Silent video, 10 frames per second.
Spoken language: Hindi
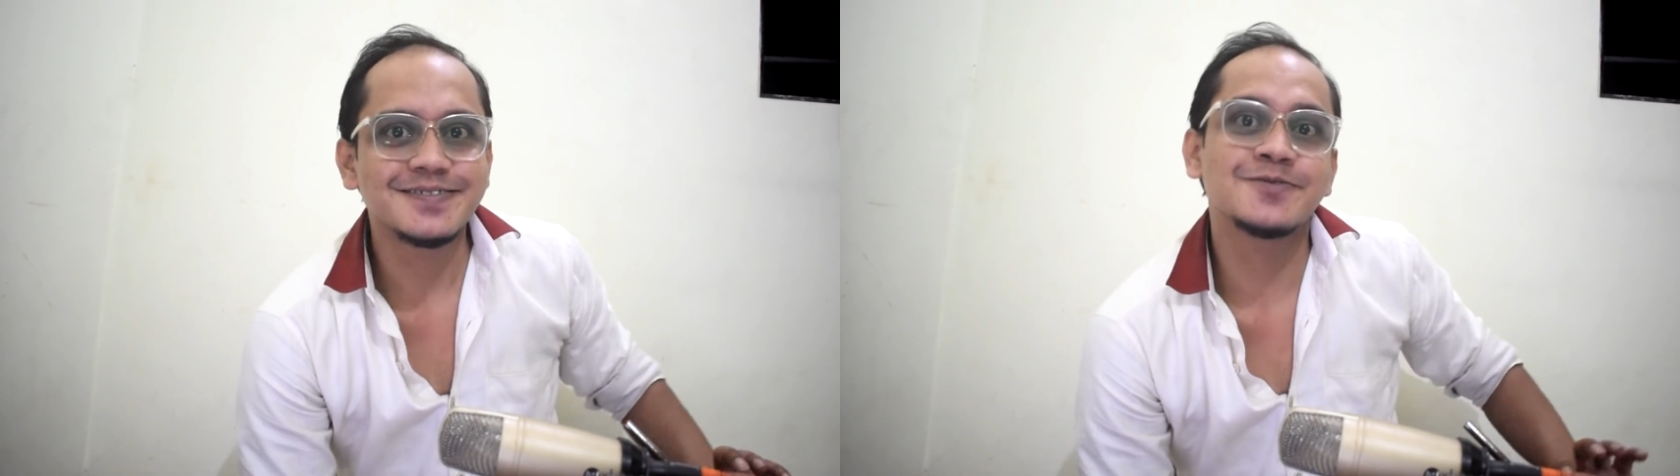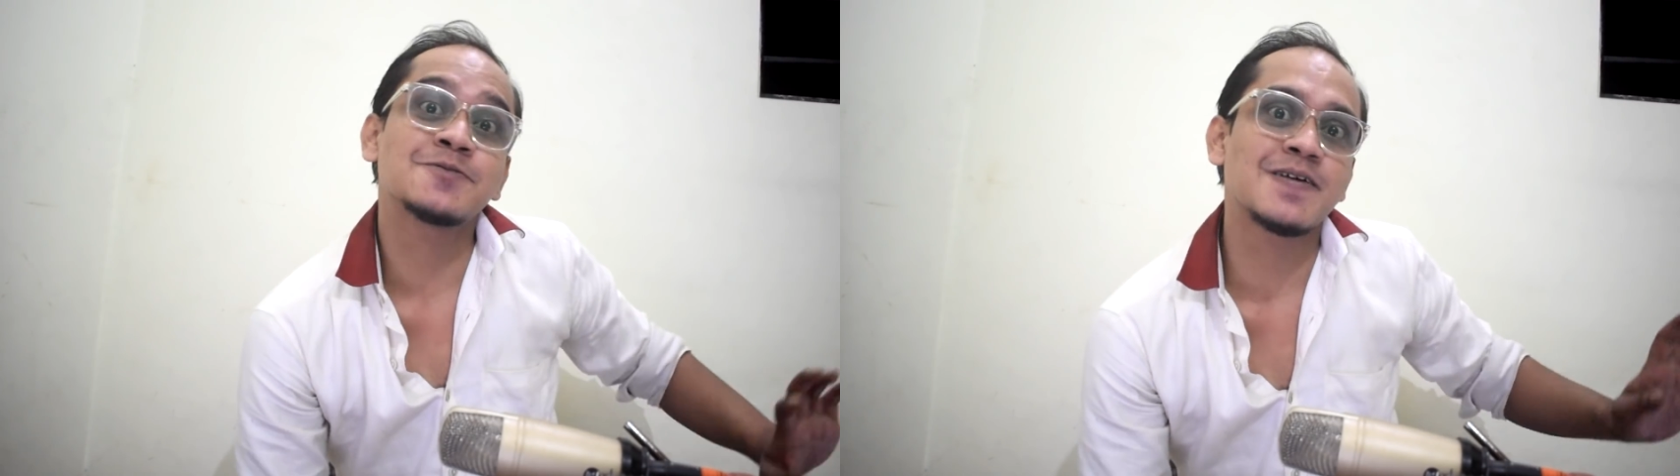
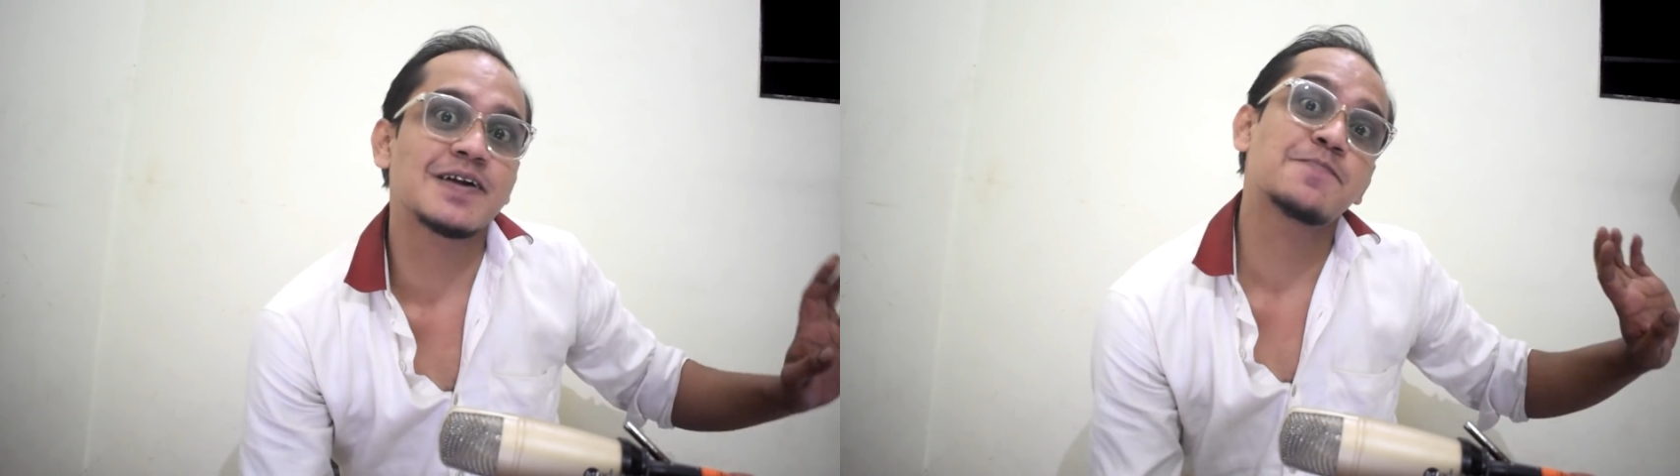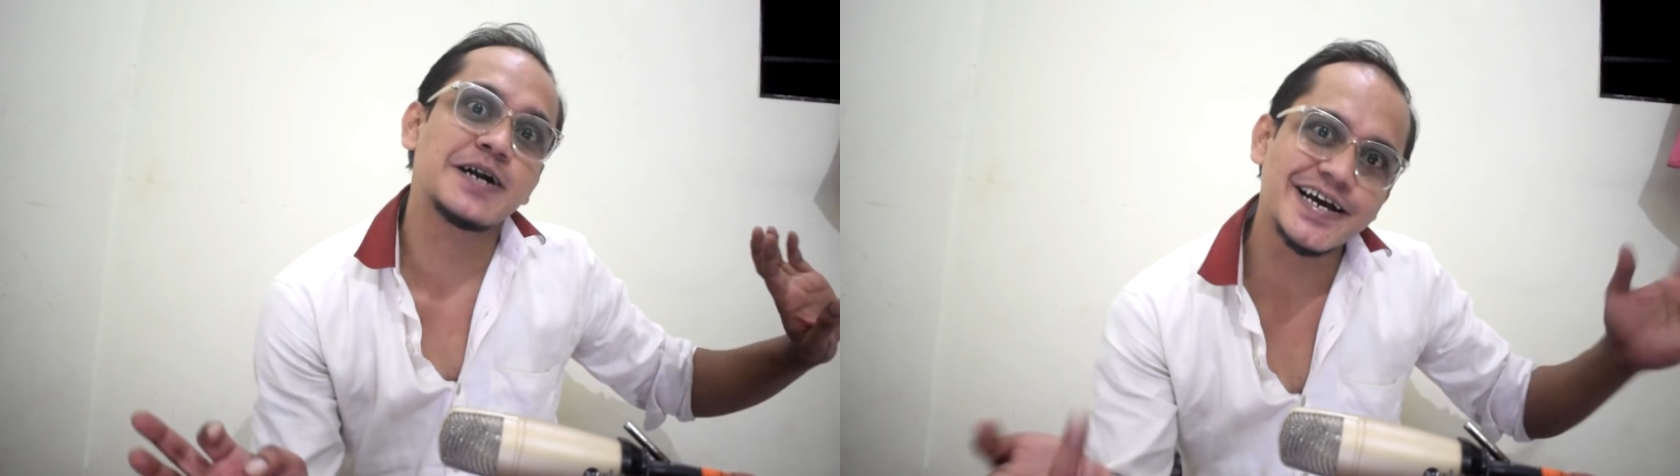तो
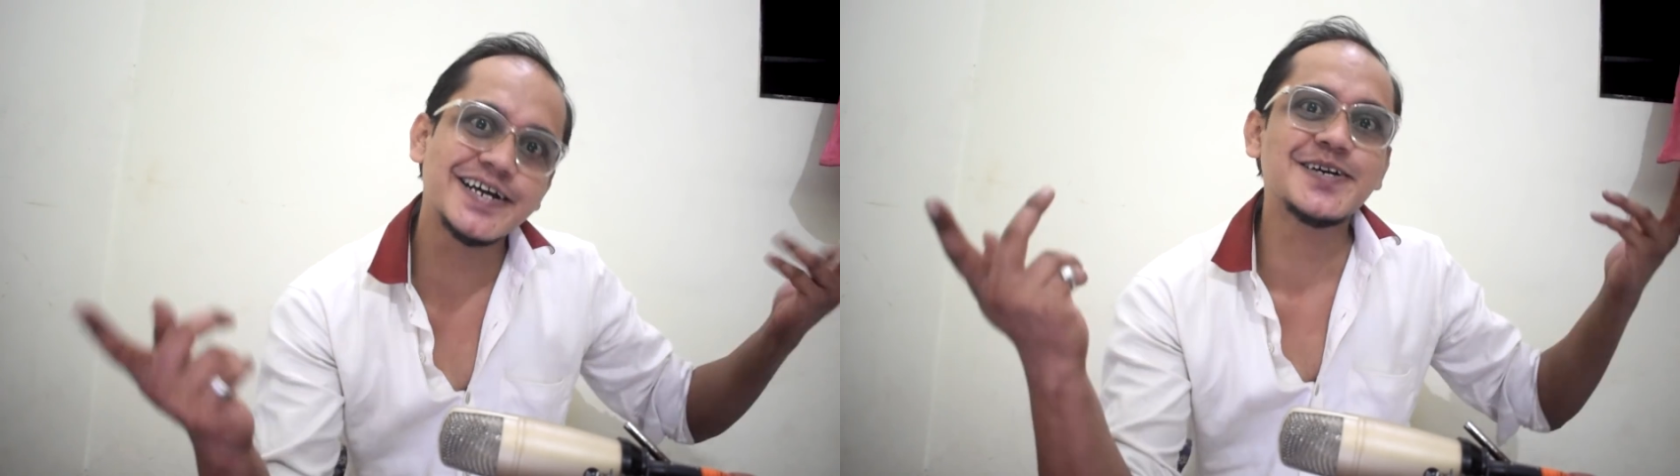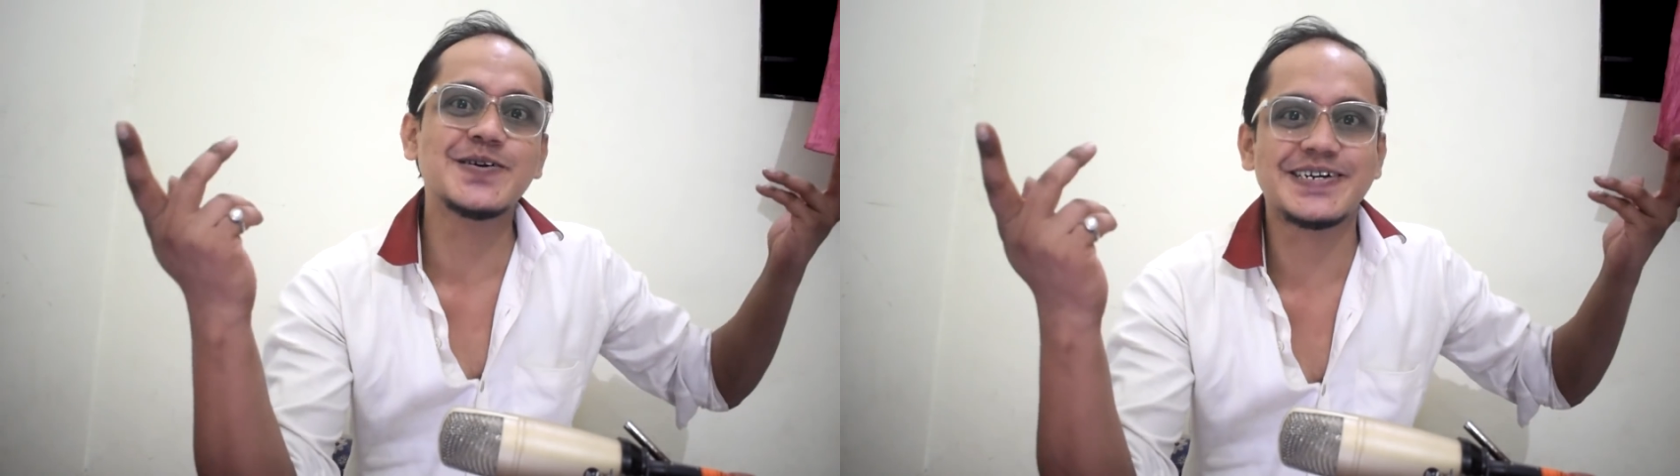तुम्हारा बढ़िया ही नहीं हो